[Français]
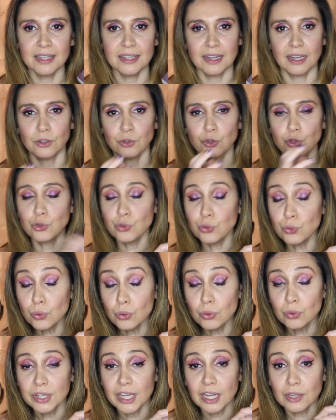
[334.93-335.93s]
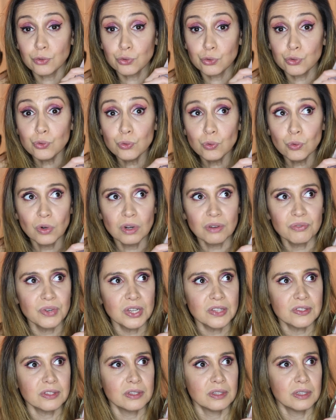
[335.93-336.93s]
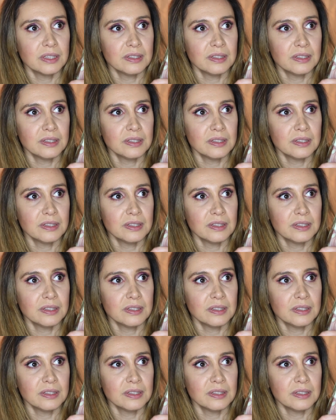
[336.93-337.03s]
Il y a tout, il y a tout en fait.